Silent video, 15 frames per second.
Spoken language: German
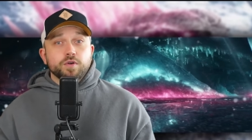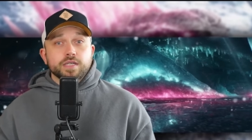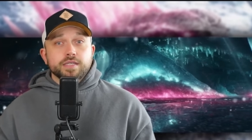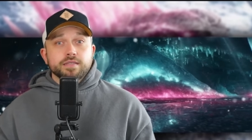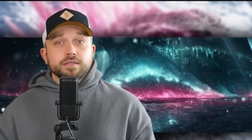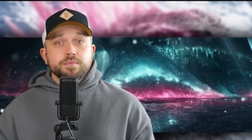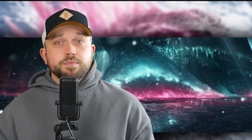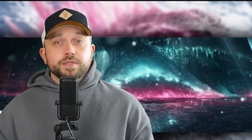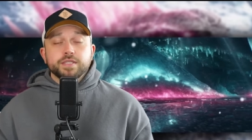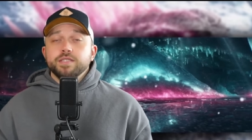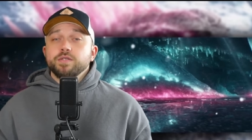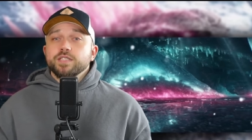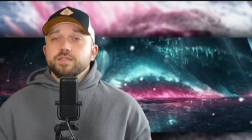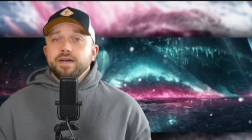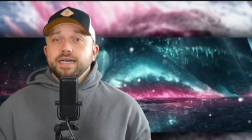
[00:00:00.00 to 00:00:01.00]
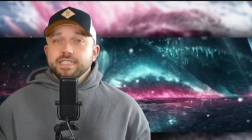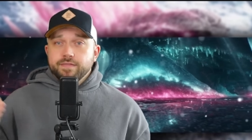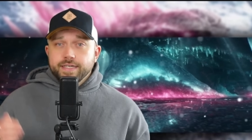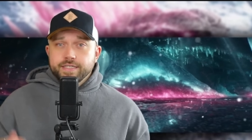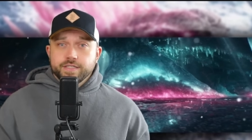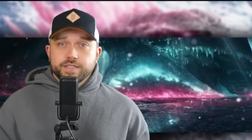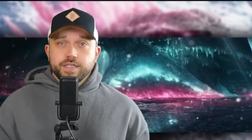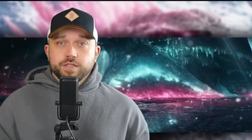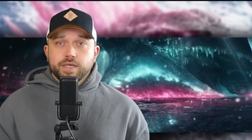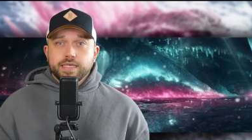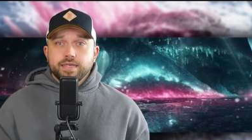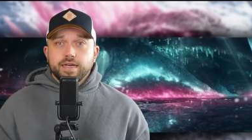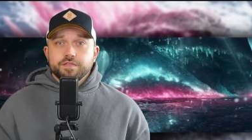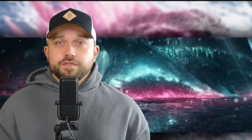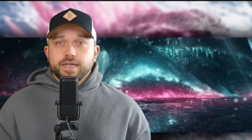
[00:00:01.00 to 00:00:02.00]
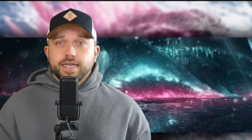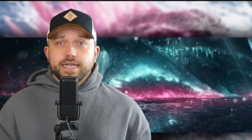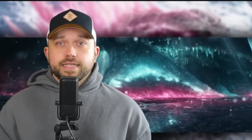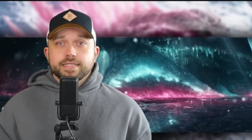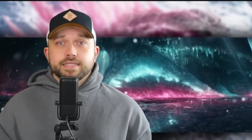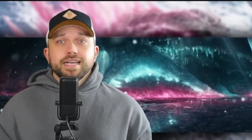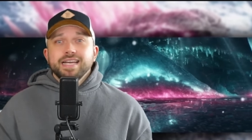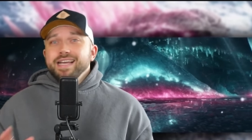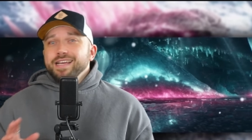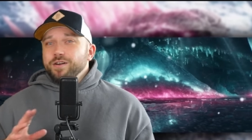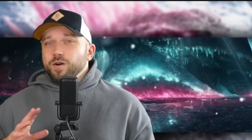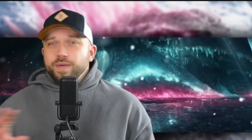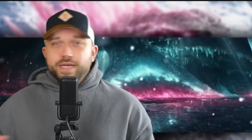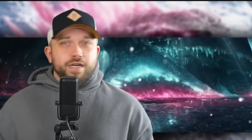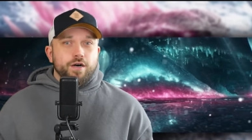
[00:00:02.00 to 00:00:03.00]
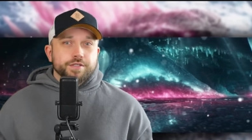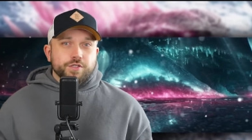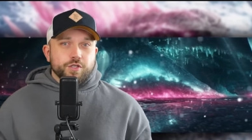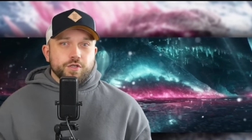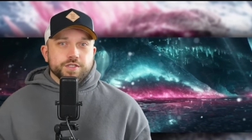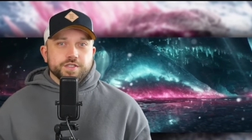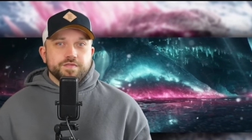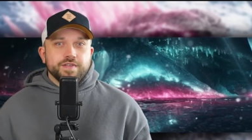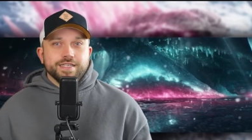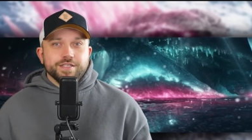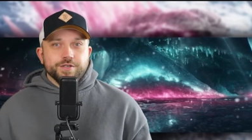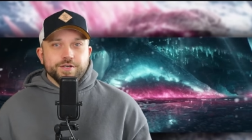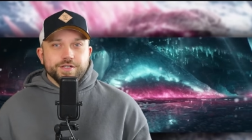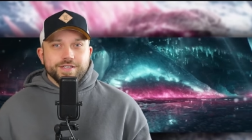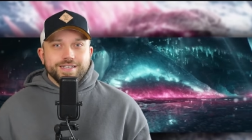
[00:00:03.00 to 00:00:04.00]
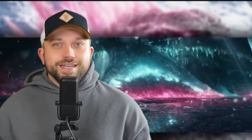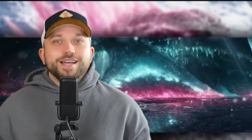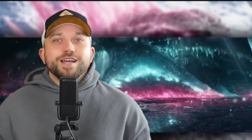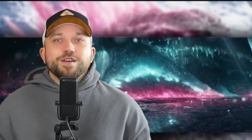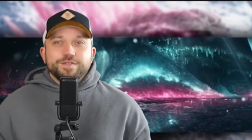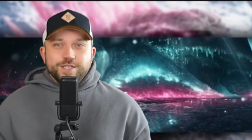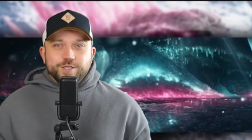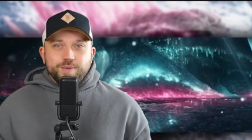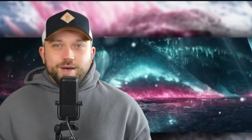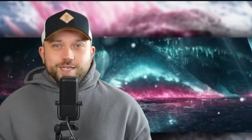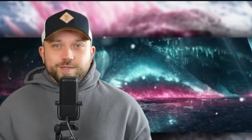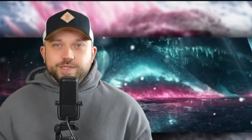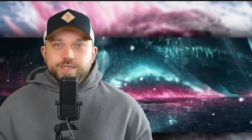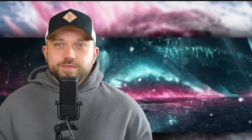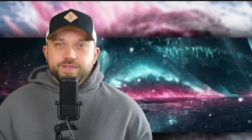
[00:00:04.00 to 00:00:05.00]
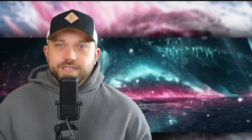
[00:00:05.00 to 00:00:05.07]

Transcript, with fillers: wurden, beziehungsweise welche Theorien einfach jetzt komplett ausgeschlossen werden können. Viel Spaß mit dem